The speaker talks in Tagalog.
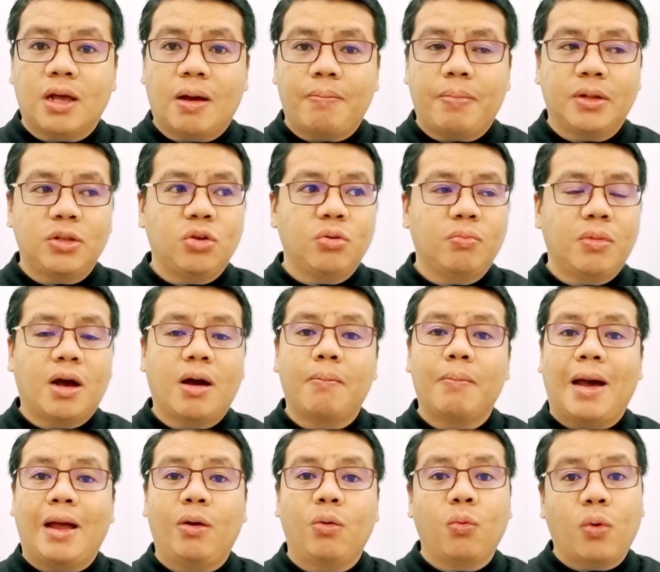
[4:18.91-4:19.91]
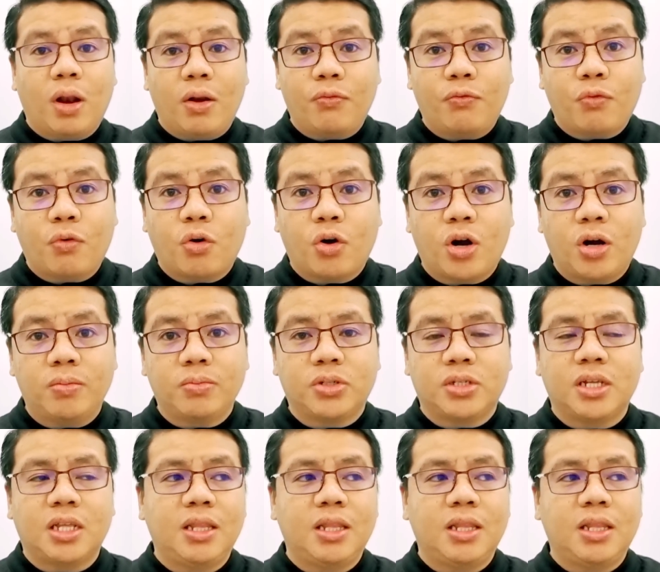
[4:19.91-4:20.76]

dapat yung mga manual forms